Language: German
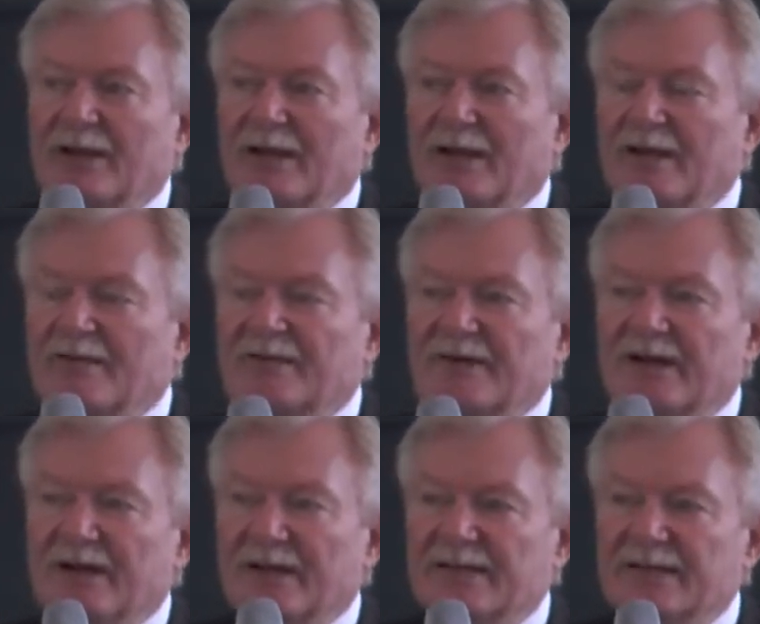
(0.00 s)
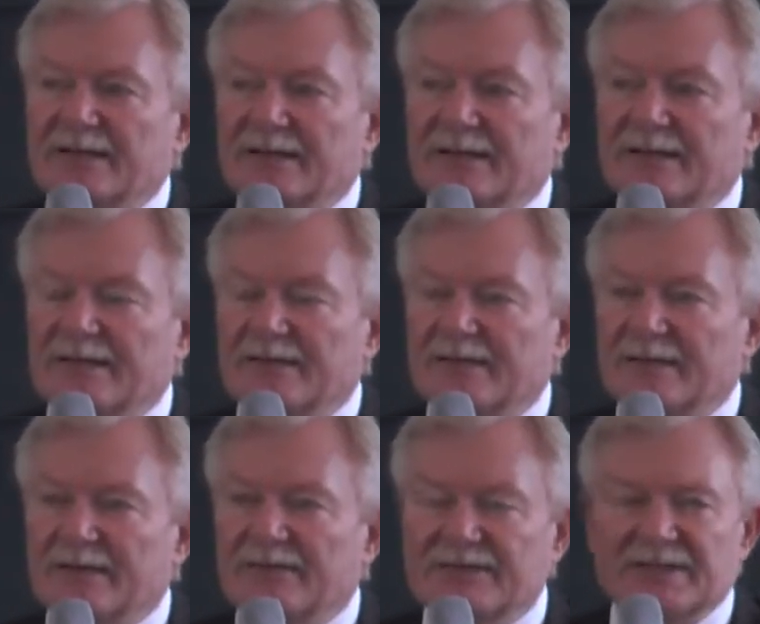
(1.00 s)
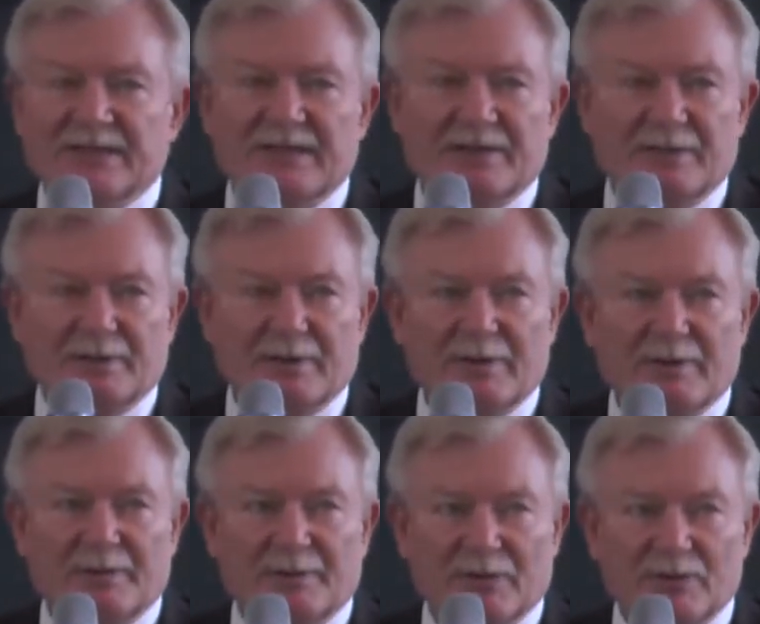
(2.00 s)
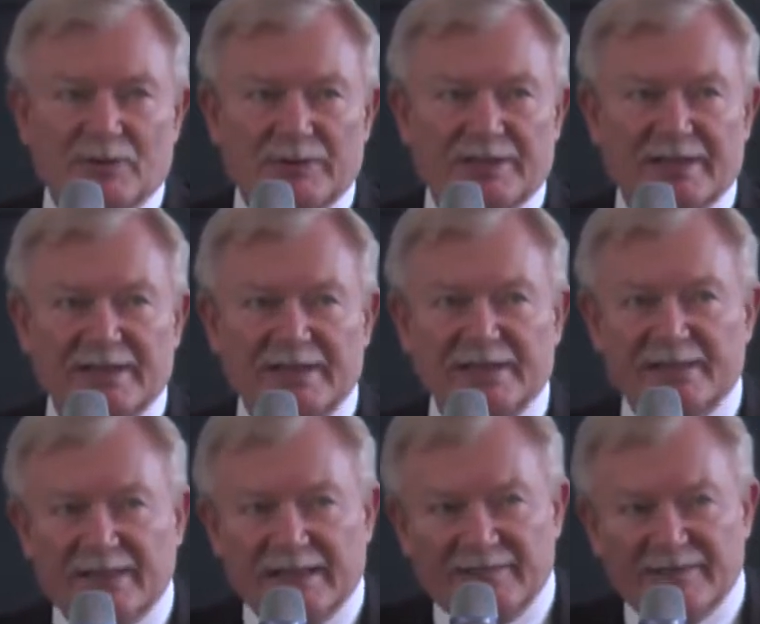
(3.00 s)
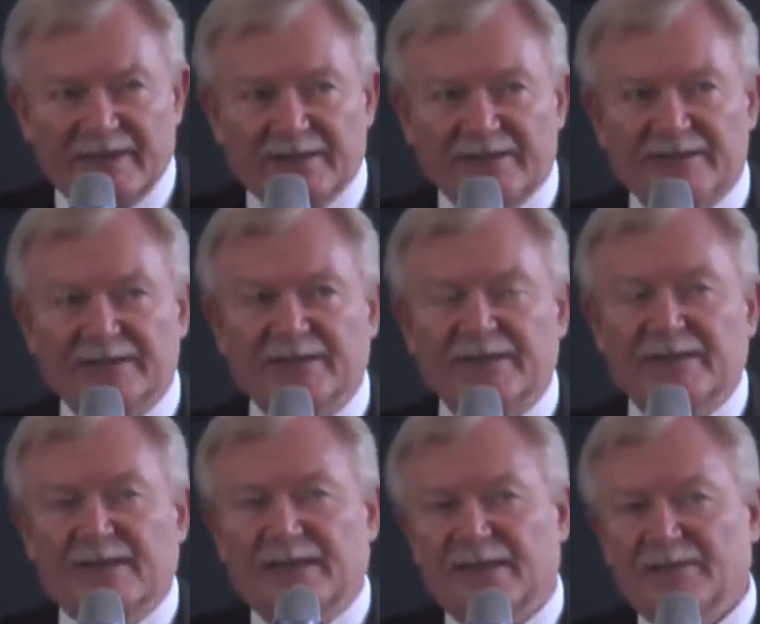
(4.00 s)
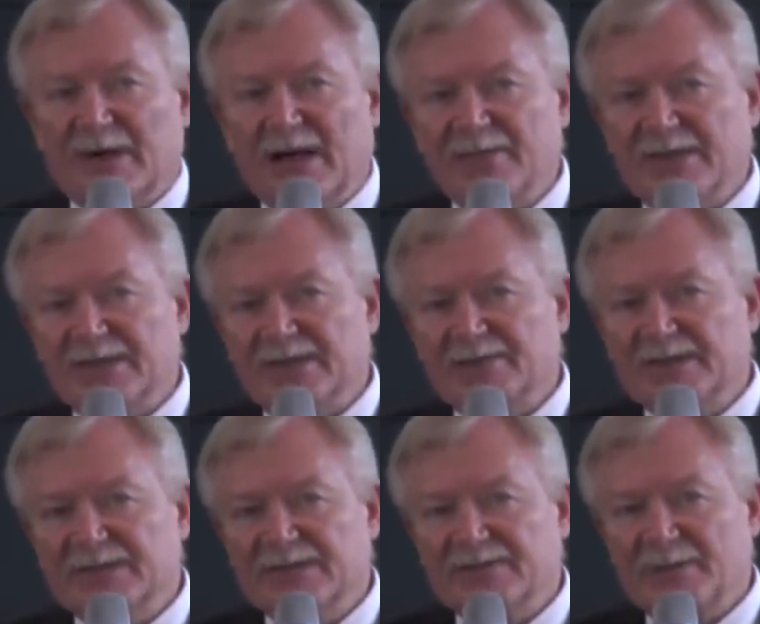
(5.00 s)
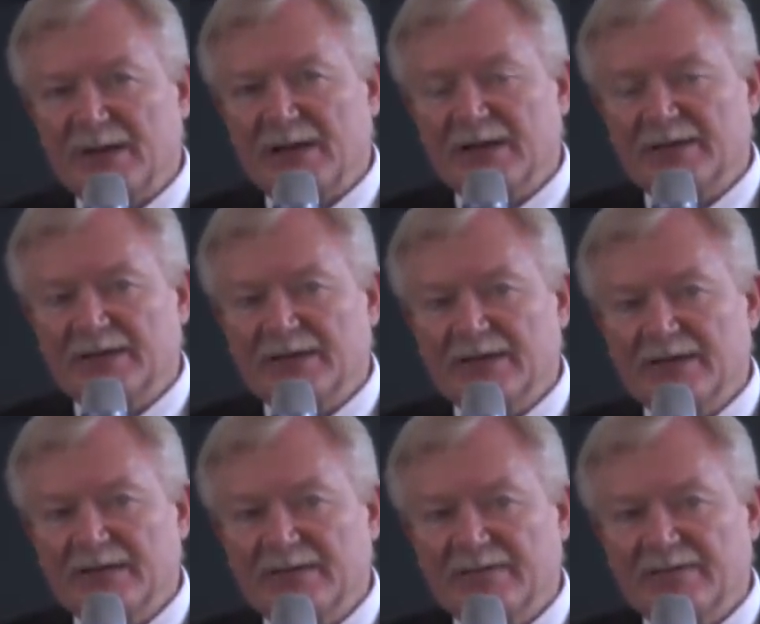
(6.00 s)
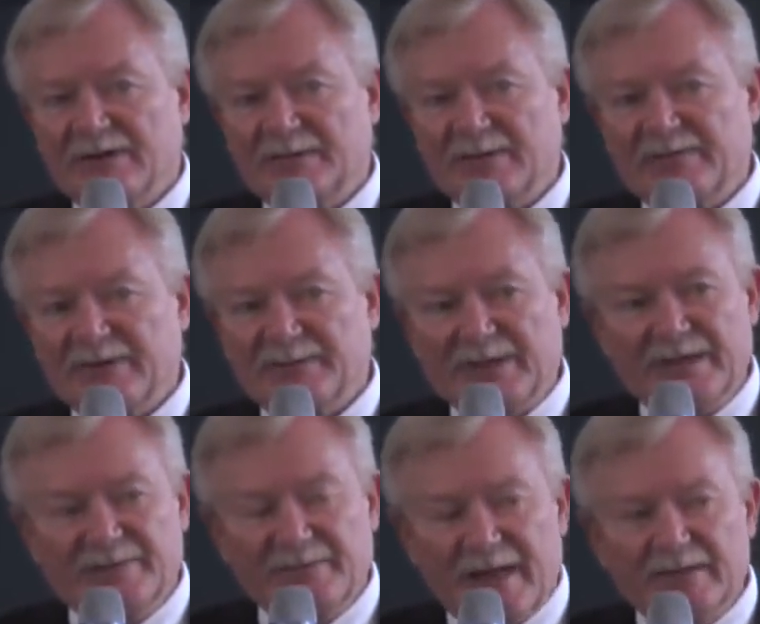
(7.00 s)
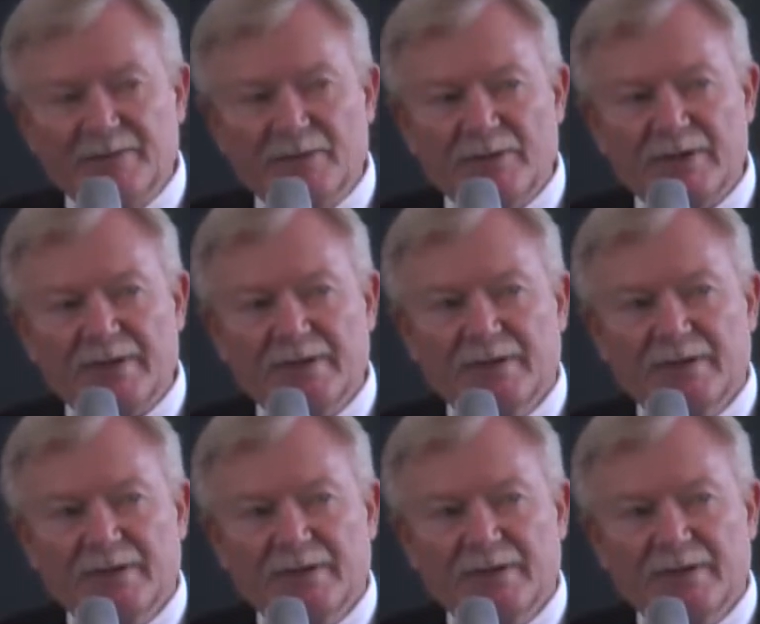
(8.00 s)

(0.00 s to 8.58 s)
Äh, wir hatten äh, verschiedene äh, Produkte entwickelt im Rahmen des Businessplan äh, Wettbewerb Berlin-Brandenburg,